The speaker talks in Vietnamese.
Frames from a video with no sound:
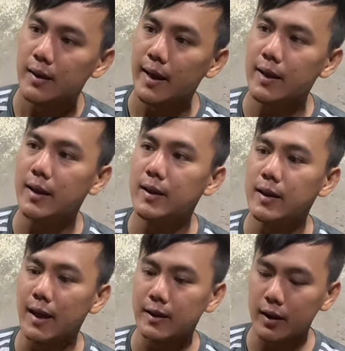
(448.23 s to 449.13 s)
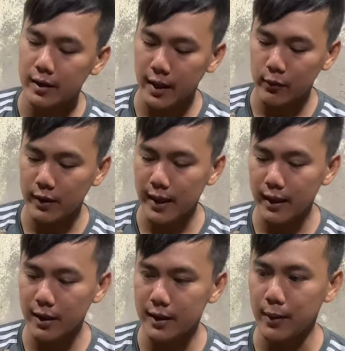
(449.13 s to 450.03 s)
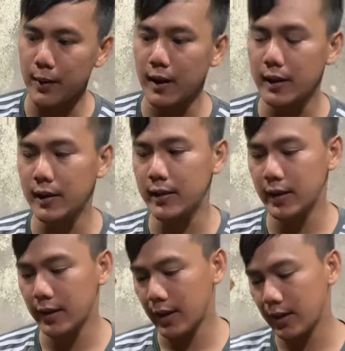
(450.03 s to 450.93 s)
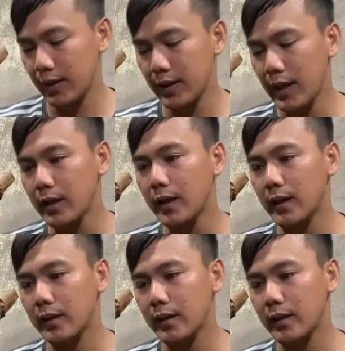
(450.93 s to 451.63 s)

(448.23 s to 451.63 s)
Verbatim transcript: Cây này chi cành rất là đẹp và dáng rất là đẹp ha anh chị, nhìn nè, dáng nè.